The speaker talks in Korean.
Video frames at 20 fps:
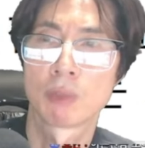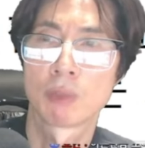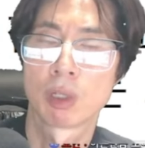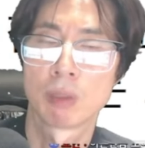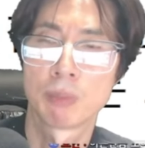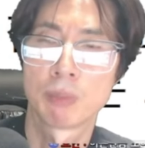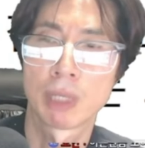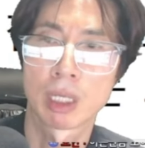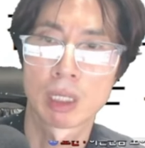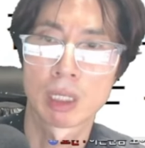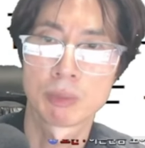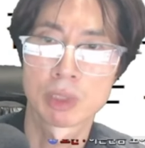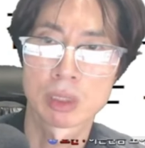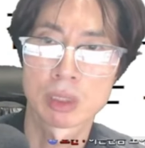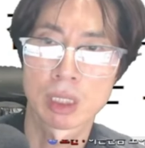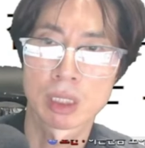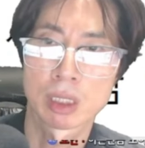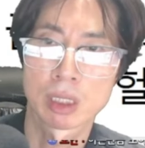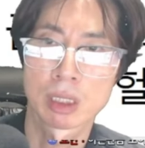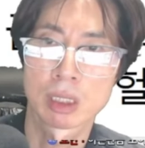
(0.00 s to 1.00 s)
열패감이
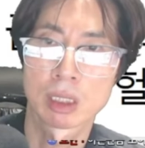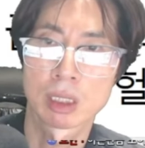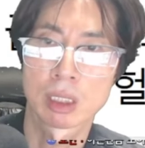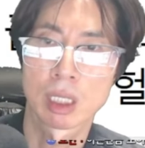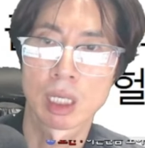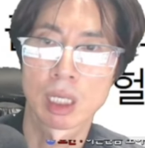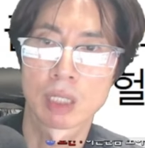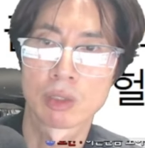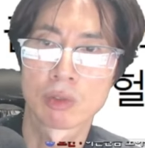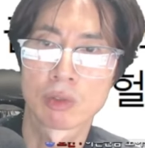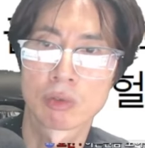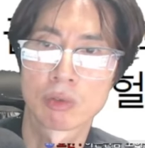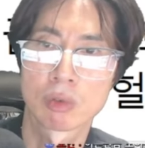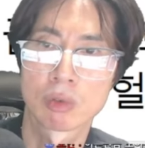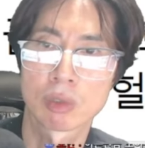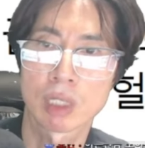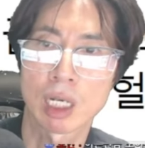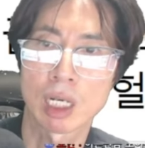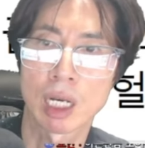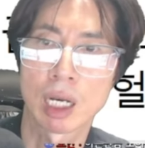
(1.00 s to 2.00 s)
생기는 게
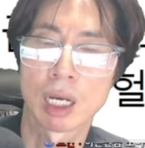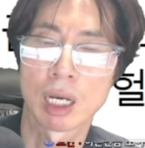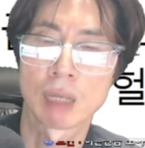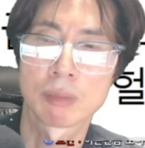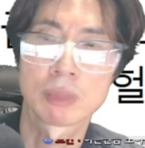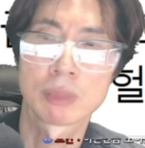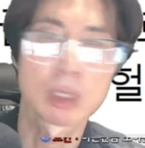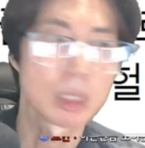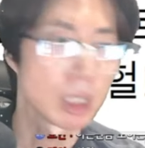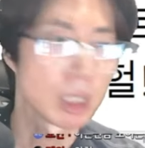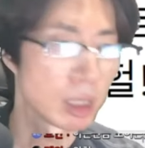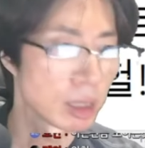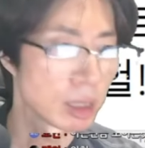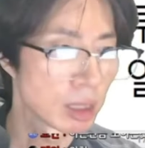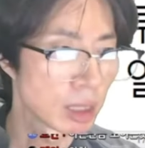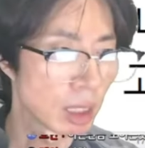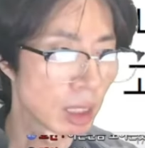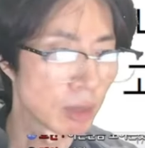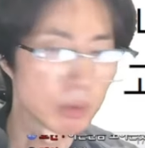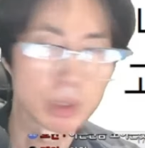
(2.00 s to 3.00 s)
아니고 감탄이
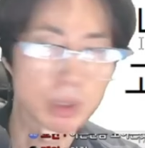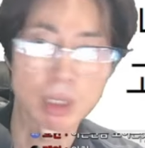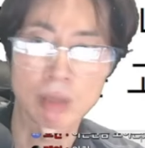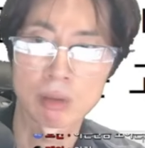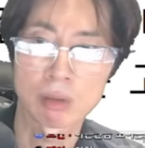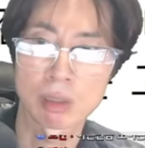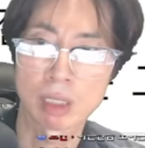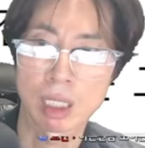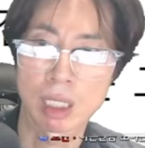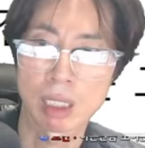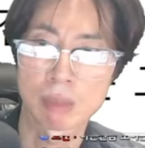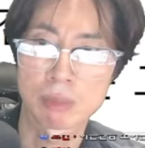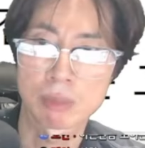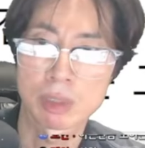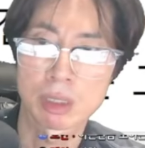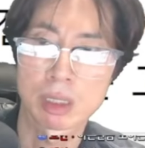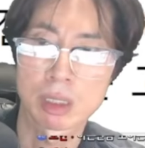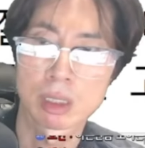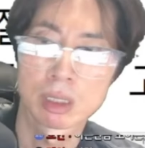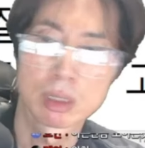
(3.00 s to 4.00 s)
나온다고 감탄.
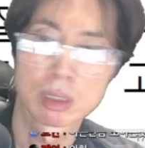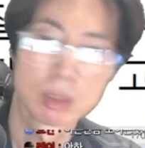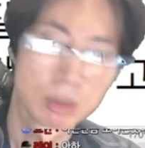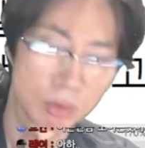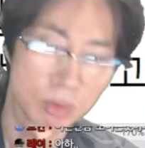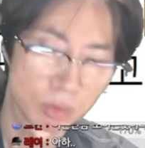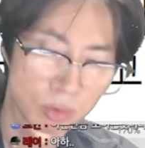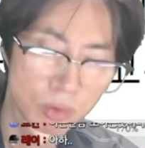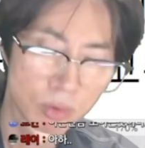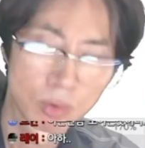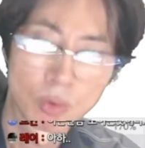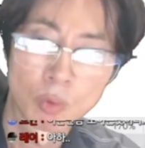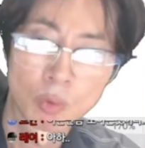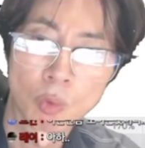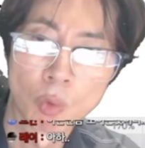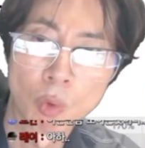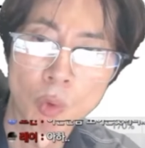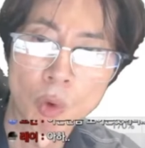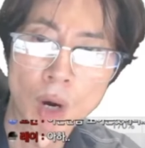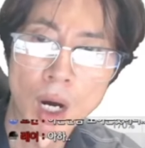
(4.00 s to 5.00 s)

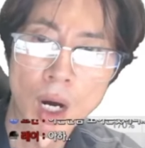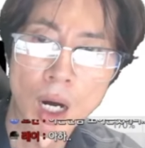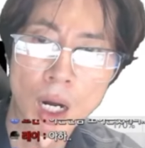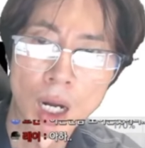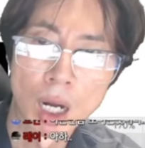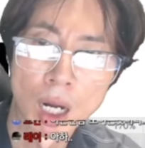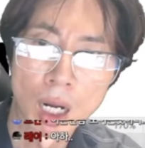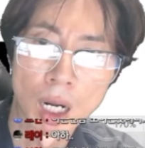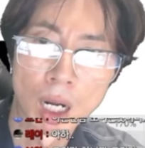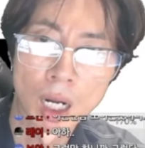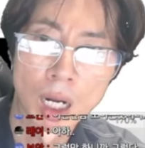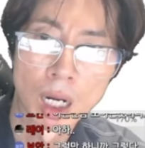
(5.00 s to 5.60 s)
우와